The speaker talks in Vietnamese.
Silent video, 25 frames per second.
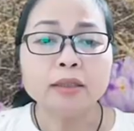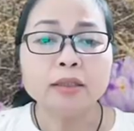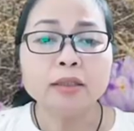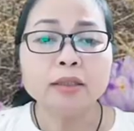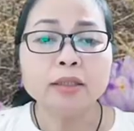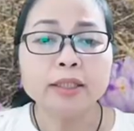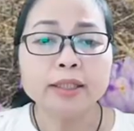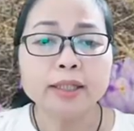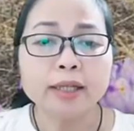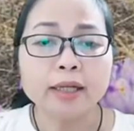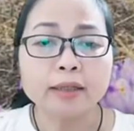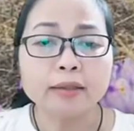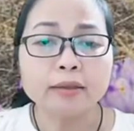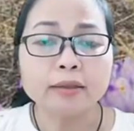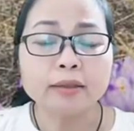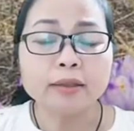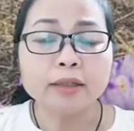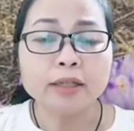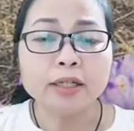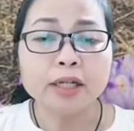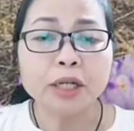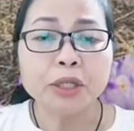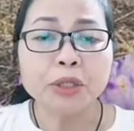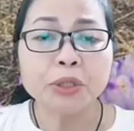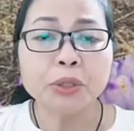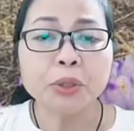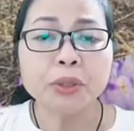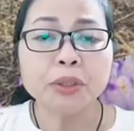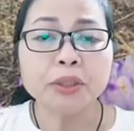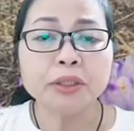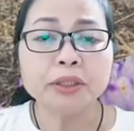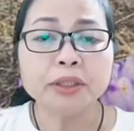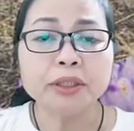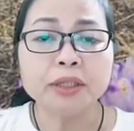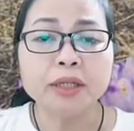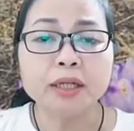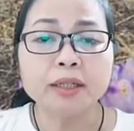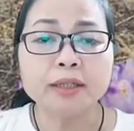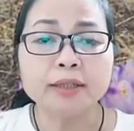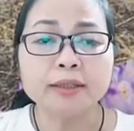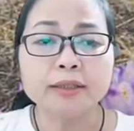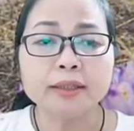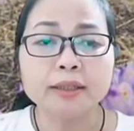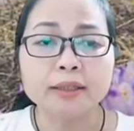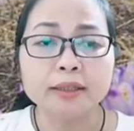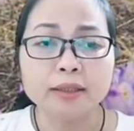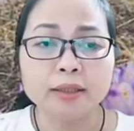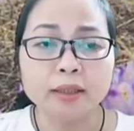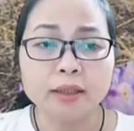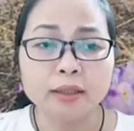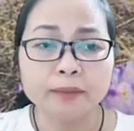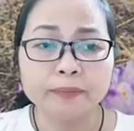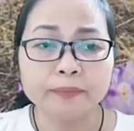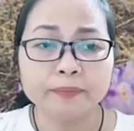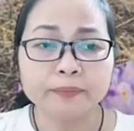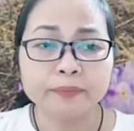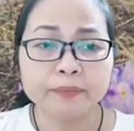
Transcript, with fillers: hướng dẫn để cho người đời tỉnh thức.